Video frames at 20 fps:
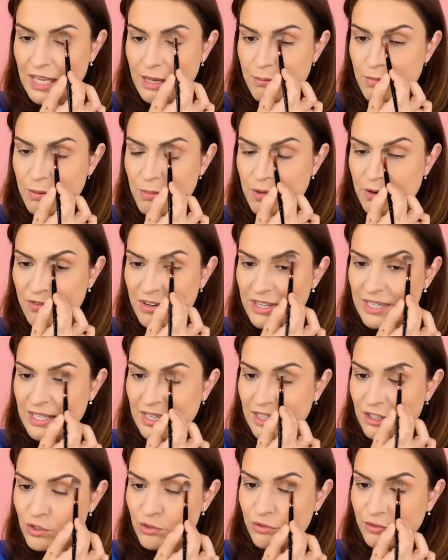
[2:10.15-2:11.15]
Gebe mich mit
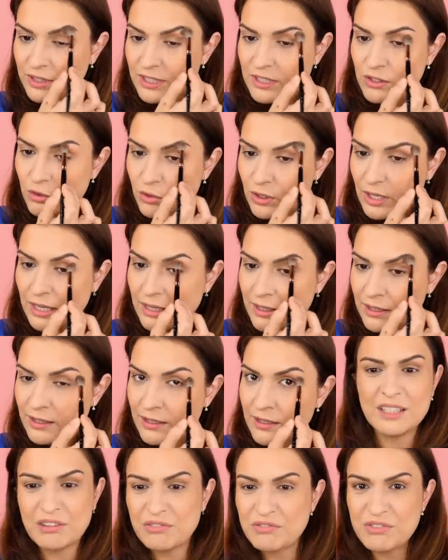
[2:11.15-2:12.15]
weniger zufrieden oder
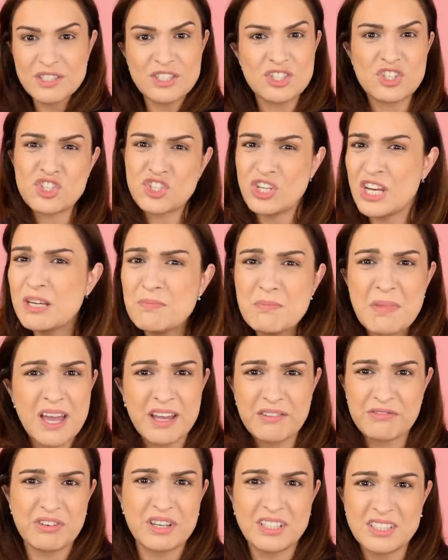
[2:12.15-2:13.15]
ich finde, es steht mir
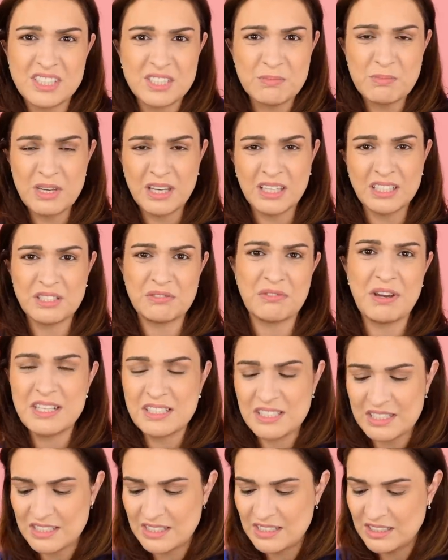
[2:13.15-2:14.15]
einfach nicht mehr. Ich
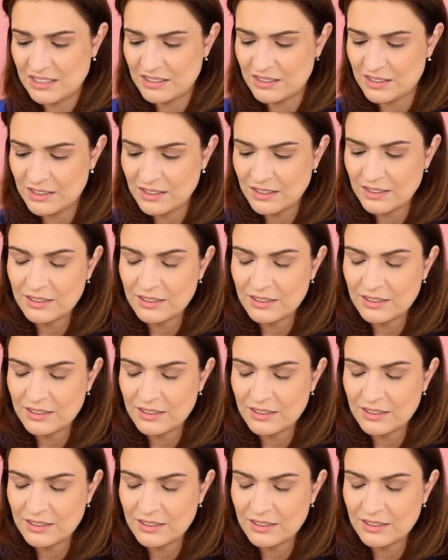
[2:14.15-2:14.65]
weiß es nicht.